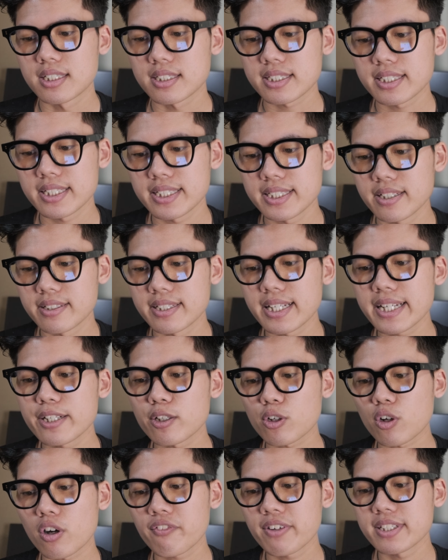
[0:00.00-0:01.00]
thì ở đây
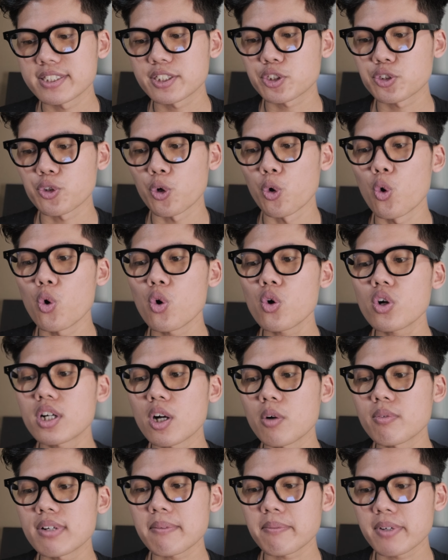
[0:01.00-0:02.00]
nó có phần số
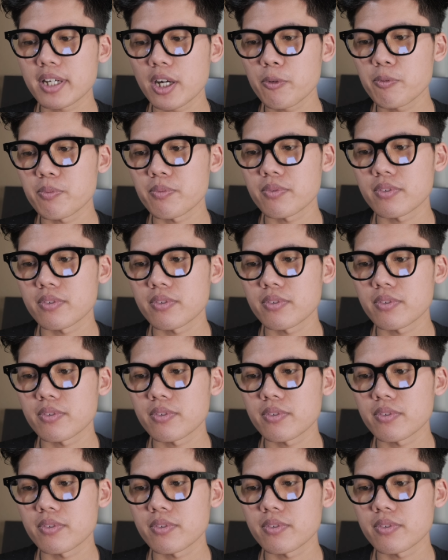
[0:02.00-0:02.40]
050